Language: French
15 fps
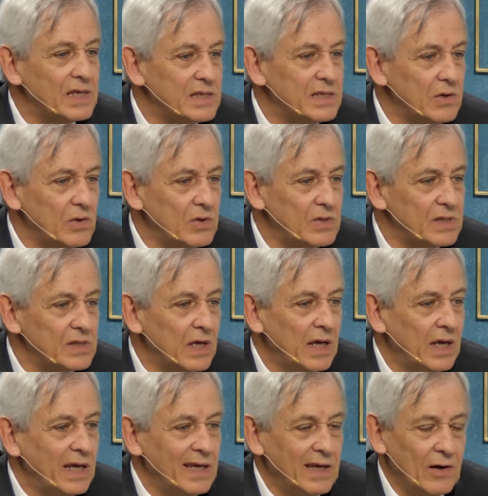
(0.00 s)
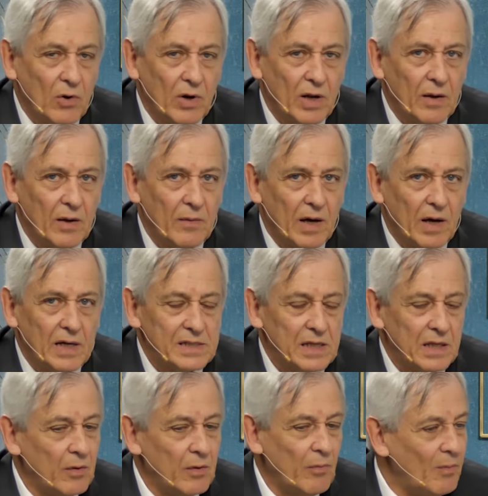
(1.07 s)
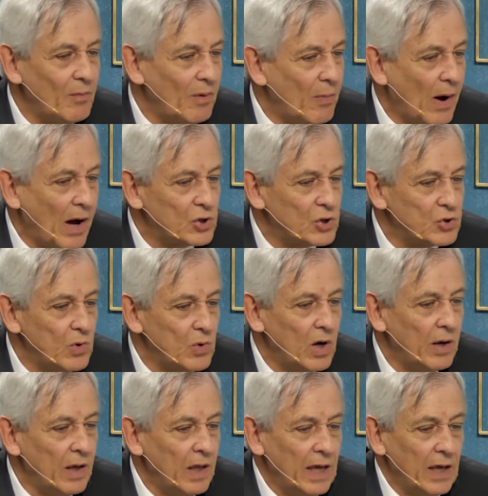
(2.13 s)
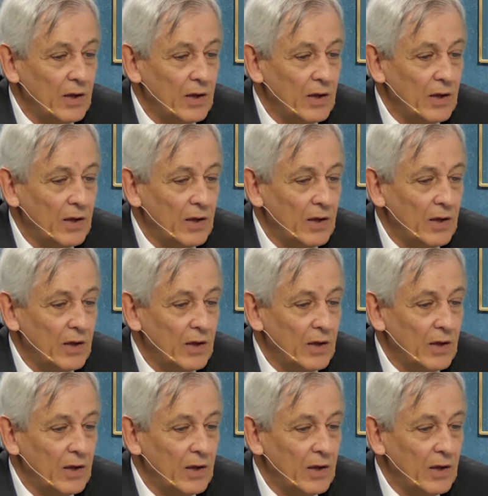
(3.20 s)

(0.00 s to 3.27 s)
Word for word: naissance, et on l'est à certains moments par choix.